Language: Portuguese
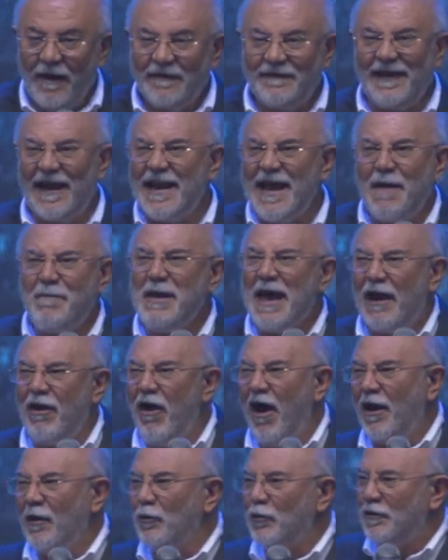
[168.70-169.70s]
Seria
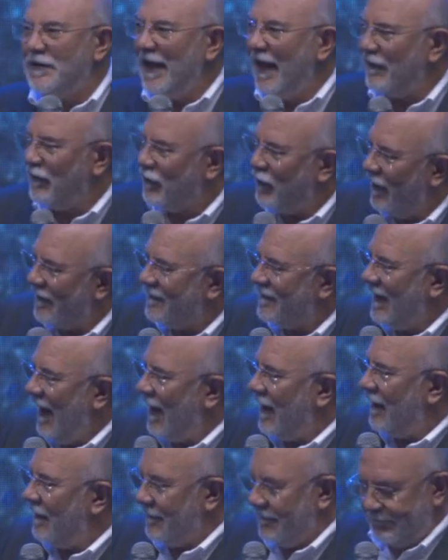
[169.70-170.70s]
melhor um texto
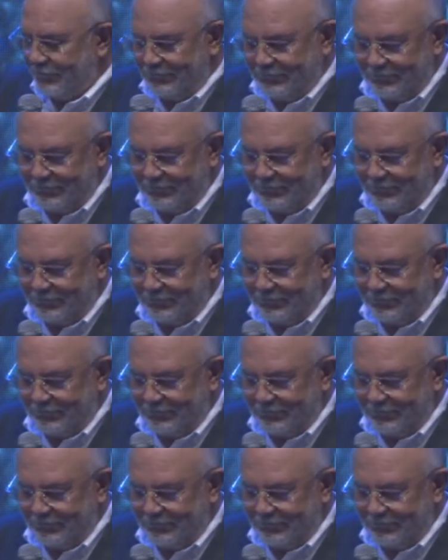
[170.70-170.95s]
assim: